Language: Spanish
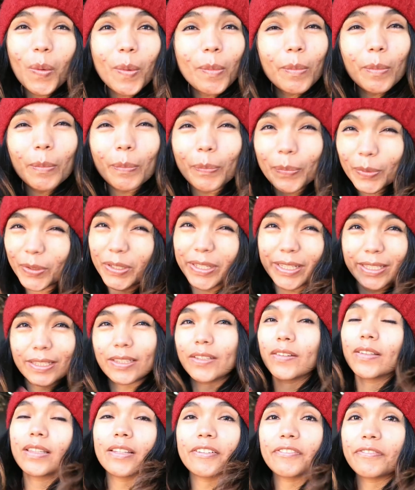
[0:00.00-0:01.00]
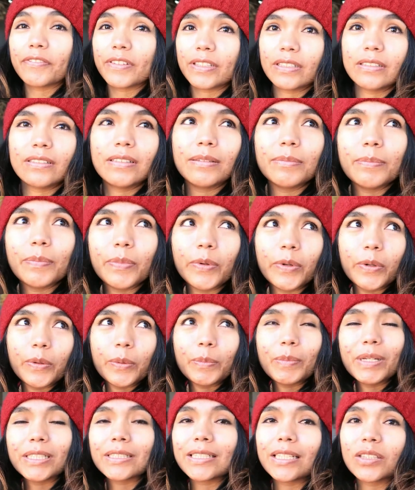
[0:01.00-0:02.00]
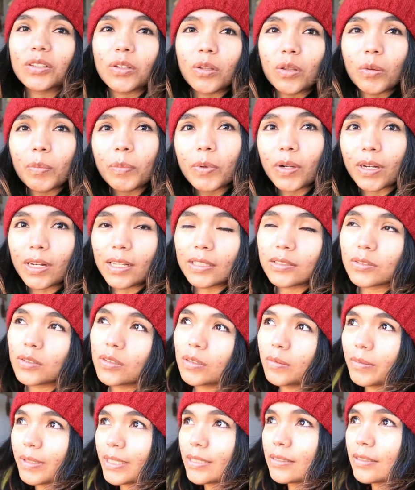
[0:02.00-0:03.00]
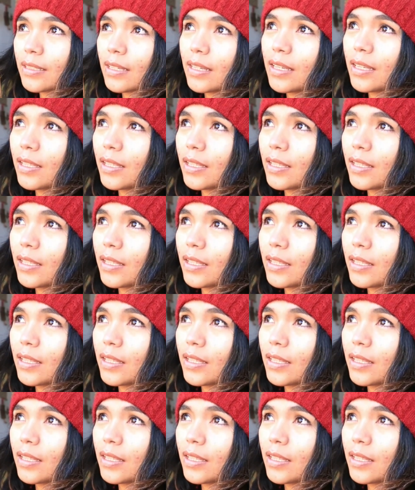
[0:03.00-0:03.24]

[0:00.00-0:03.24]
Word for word: un poquito difícil, más que todo por las curvas.